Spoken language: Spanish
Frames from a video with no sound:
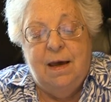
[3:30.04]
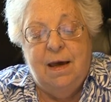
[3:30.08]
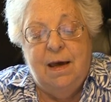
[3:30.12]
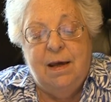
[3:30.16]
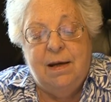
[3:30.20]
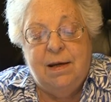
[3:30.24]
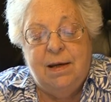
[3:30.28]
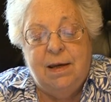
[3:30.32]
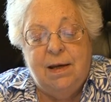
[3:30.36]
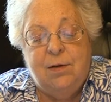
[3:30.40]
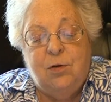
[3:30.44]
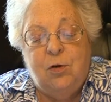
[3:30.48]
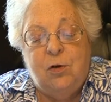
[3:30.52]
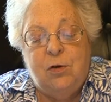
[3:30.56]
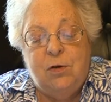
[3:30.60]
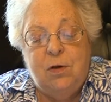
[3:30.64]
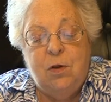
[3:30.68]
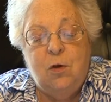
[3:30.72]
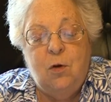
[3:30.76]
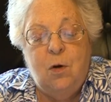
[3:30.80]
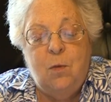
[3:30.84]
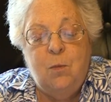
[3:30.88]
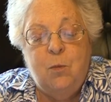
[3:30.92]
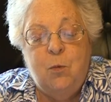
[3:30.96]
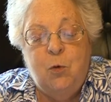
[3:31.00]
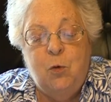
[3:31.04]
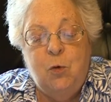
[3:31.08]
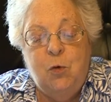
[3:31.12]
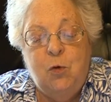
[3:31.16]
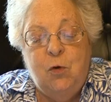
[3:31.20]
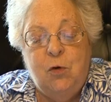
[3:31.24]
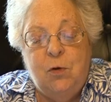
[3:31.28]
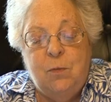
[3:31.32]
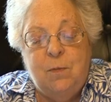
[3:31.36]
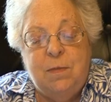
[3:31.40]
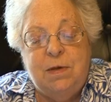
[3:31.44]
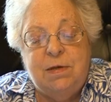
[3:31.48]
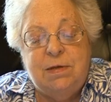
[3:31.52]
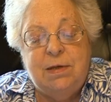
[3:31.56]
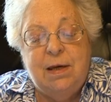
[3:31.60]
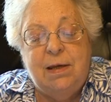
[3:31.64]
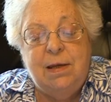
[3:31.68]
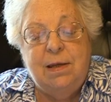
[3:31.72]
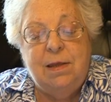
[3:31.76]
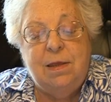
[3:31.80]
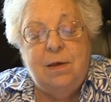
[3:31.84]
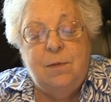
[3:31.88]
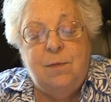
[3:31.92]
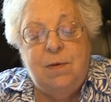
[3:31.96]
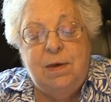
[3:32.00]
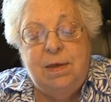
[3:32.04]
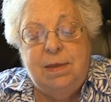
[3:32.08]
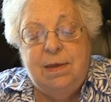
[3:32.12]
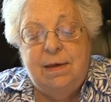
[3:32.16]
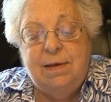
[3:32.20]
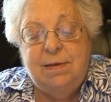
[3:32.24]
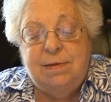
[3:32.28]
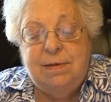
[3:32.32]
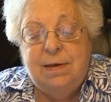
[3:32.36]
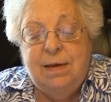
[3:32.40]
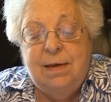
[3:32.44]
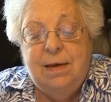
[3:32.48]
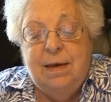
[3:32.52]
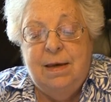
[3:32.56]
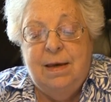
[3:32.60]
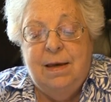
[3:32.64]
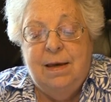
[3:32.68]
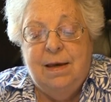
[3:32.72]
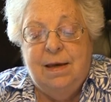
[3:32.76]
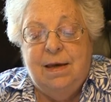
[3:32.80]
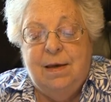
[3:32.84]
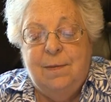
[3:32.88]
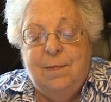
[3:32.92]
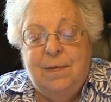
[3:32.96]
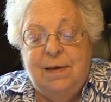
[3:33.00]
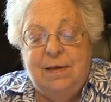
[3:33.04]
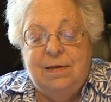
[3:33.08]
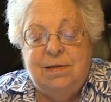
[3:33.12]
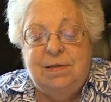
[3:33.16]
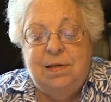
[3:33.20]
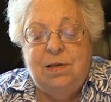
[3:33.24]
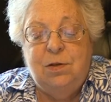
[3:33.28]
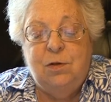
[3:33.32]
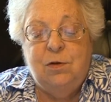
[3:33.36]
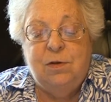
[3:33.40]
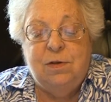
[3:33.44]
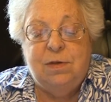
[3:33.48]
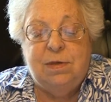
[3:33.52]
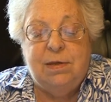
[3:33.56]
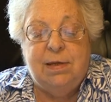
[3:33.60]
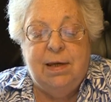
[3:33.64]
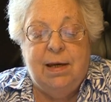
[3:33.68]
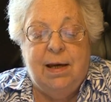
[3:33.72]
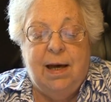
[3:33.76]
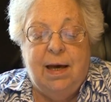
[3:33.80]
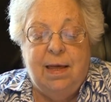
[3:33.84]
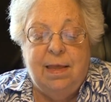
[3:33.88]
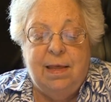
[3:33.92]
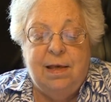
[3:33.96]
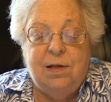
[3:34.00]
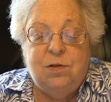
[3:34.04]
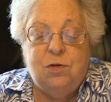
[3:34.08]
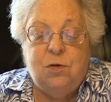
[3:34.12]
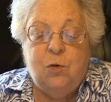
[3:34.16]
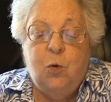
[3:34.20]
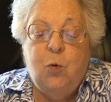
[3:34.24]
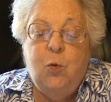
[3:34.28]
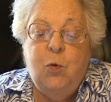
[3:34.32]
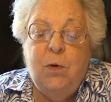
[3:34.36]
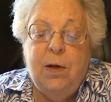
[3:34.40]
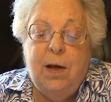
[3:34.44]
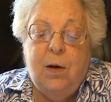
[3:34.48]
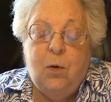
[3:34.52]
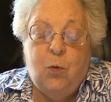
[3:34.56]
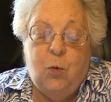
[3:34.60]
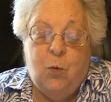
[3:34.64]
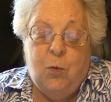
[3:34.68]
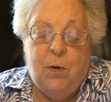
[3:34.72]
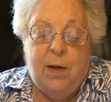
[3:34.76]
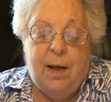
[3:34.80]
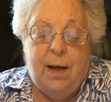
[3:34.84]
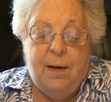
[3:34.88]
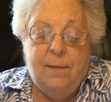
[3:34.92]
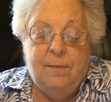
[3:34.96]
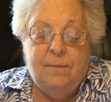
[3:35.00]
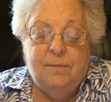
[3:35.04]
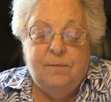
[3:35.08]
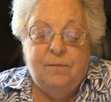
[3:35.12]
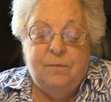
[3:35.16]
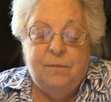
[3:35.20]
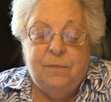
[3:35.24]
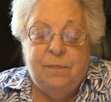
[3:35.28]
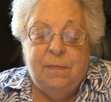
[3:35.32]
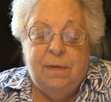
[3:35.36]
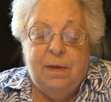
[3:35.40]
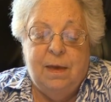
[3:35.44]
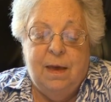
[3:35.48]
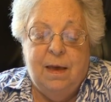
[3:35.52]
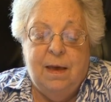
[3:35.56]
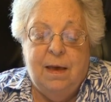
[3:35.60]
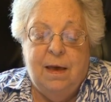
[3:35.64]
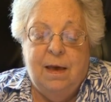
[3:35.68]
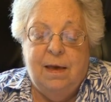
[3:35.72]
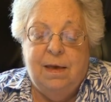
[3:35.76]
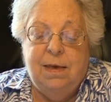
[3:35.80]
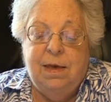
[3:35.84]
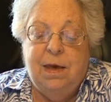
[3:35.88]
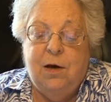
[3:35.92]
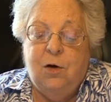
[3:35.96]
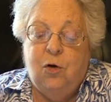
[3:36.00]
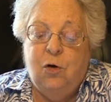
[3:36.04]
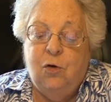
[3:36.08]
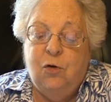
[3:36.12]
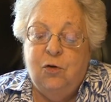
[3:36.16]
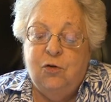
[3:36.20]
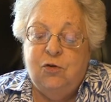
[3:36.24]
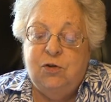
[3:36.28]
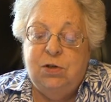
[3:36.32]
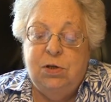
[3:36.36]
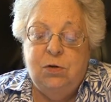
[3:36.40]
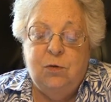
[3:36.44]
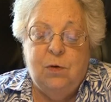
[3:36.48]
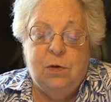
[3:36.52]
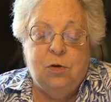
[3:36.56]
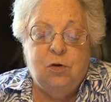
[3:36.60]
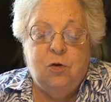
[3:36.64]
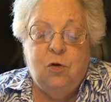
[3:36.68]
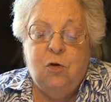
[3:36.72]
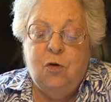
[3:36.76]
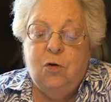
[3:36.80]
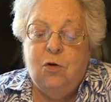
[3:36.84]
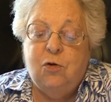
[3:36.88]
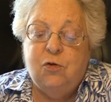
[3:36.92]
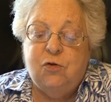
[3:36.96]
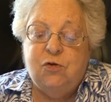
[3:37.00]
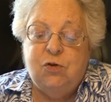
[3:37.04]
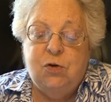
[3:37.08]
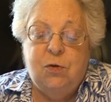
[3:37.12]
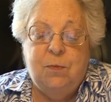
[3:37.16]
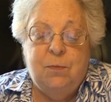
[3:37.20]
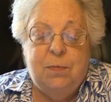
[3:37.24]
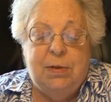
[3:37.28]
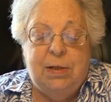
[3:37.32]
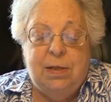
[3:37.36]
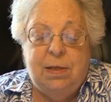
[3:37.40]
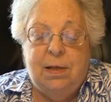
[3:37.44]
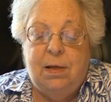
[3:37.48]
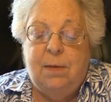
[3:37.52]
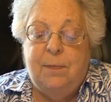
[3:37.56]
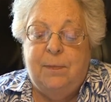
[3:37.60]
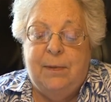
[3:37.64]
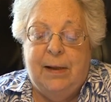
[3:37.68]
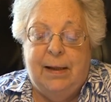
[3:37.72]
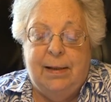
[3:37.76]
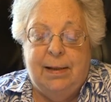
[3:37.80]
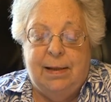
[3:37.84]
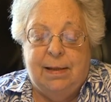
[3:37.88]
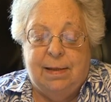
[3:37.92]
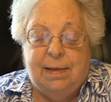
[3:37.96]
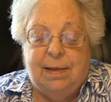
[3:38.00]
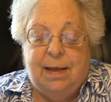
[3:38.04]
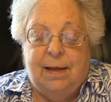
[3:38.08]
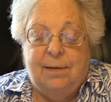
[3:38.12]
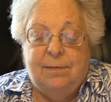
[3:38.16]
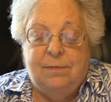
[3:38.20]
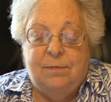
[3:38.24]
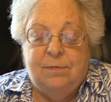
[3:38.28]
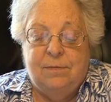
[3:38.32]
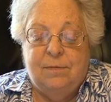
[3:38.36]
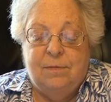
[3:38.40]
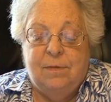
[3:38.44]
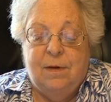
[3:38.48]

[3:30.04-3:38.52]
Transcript: He recorrido el mundo en millares de vidas que me han sido entregadas una a una y he conocido a todos los hombres del planeta,